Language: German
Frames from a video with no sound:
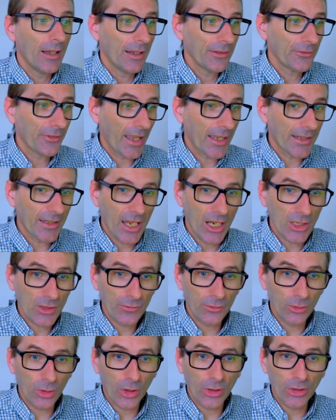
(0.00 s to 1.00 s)
Frei
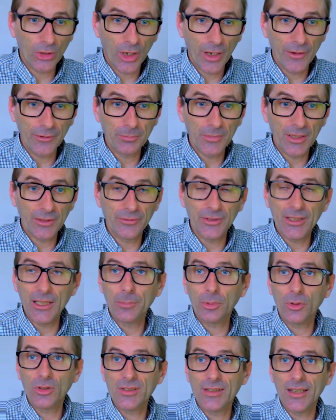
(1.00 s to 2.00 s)
Cashflow läuft mit
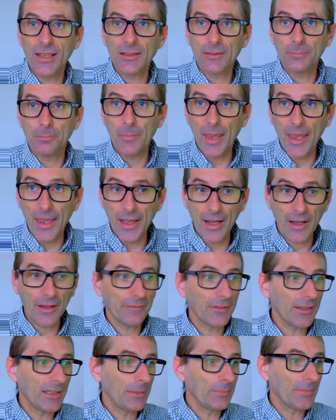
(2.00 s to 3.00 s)
4%
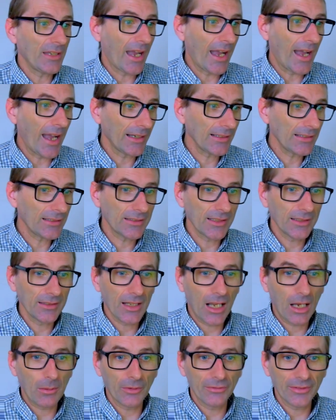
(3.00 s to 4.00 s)
mehr wie im Jahr
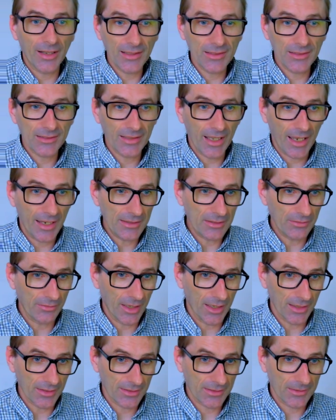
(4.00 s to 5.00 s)
18, aber fast
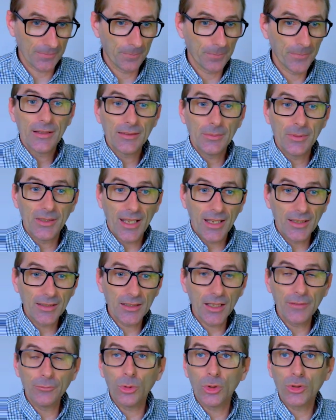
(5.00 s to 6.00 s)
seitwärts.
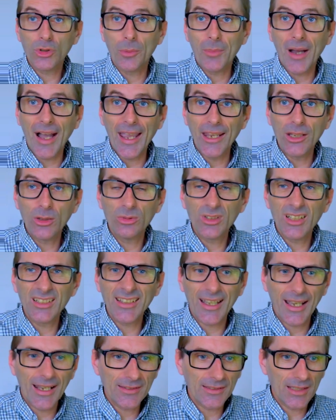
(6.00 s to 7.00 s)
Dividende wurde um
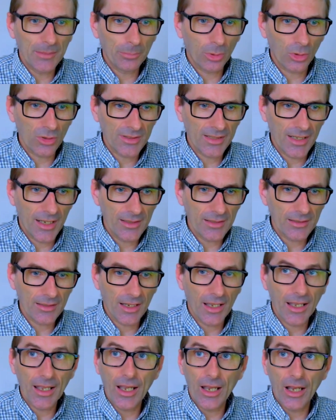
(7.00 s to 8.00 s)
113
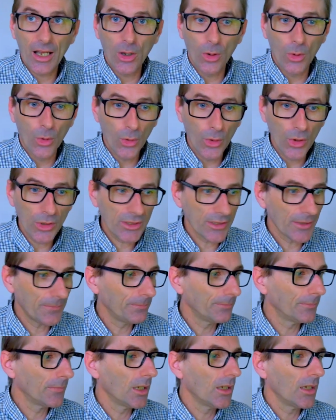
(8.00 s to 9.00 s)
erhöht
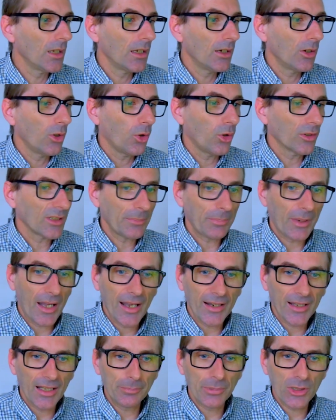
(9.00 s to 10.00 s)
und der
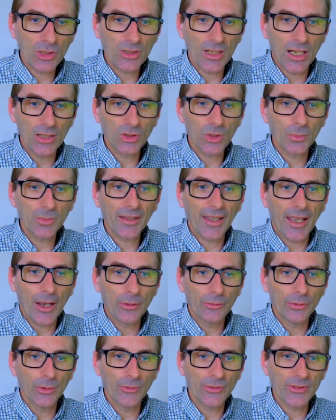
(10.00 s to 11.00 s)
Bargeldbestand um
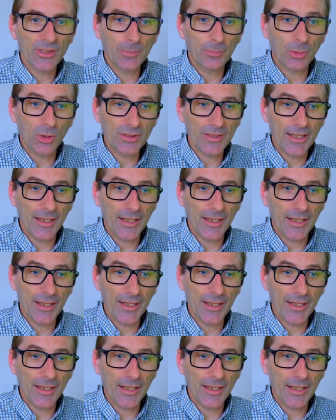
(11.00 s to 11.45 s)
53